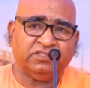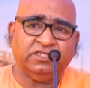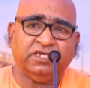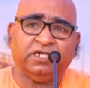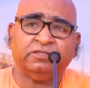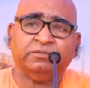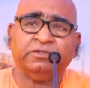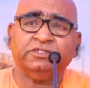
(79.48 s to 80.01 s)

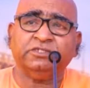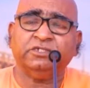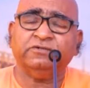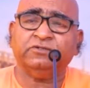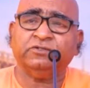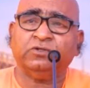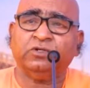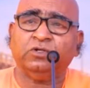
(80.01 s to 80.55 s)
ఆధ్యాత్మిక
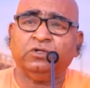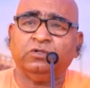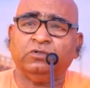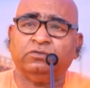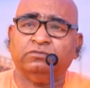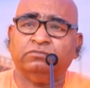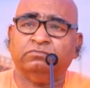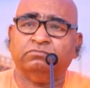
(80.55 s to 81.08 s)
జీవితంలో
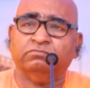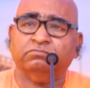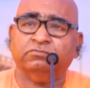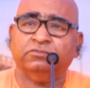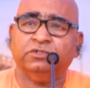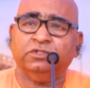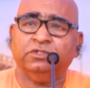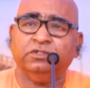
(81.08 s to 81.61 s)

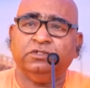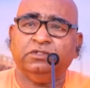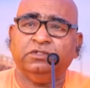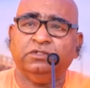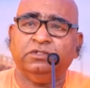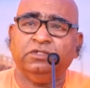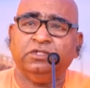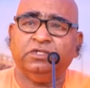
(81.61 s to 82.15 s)

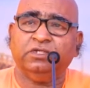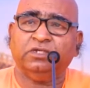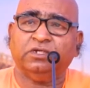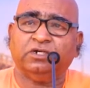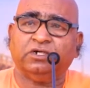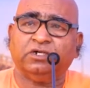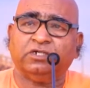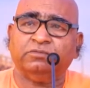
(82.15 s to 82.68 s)
ఈ
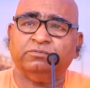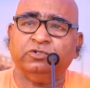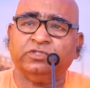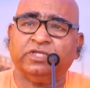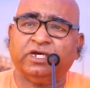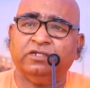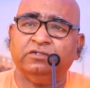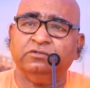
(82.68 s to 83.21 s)

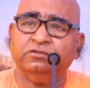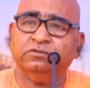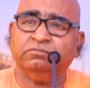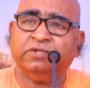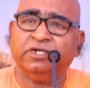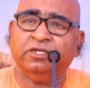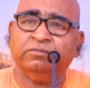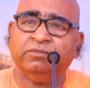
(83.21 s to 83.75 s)
అద్భుతాలు
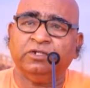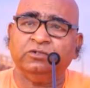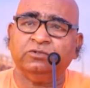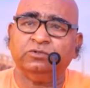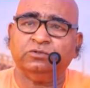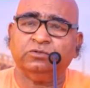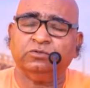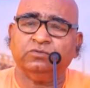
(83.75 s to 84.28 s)

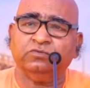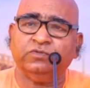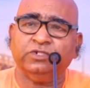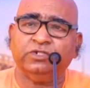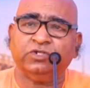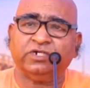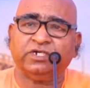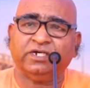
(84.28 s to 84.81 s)
మహిమలు
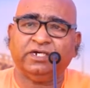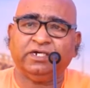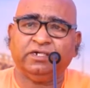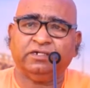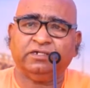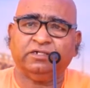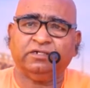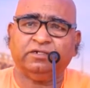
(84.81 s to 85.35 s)
వీటి యొక్క
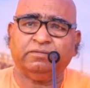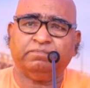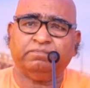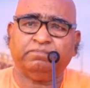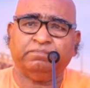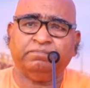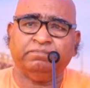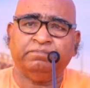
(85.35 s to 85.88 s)

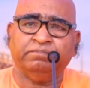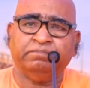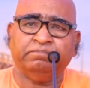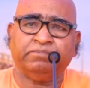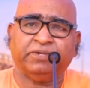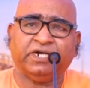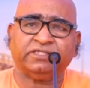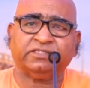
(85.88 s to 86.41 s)

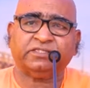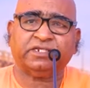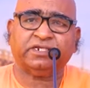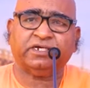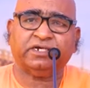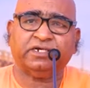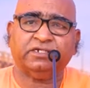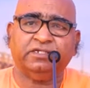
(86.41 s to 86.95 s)
పాత్ర
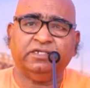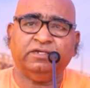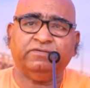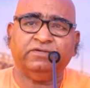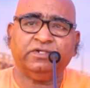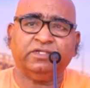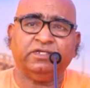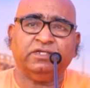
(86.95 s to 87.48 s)

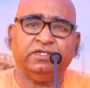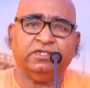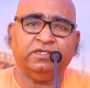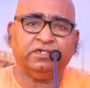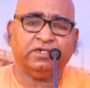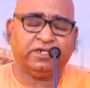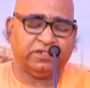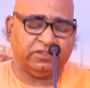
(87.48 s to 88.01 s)
ఏమిటి
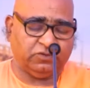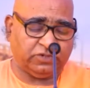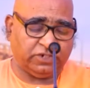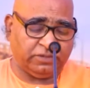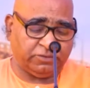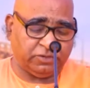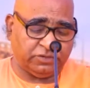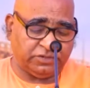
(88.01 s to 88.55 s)
అన్నది
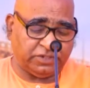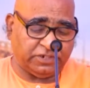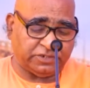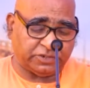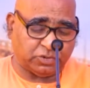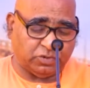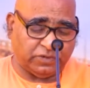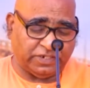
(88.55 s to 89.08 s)
కూడా మనం
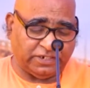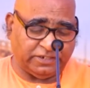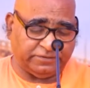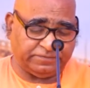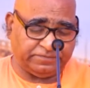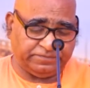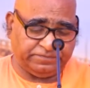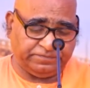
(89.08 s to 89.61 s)
తెలుసుకోవాలి
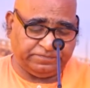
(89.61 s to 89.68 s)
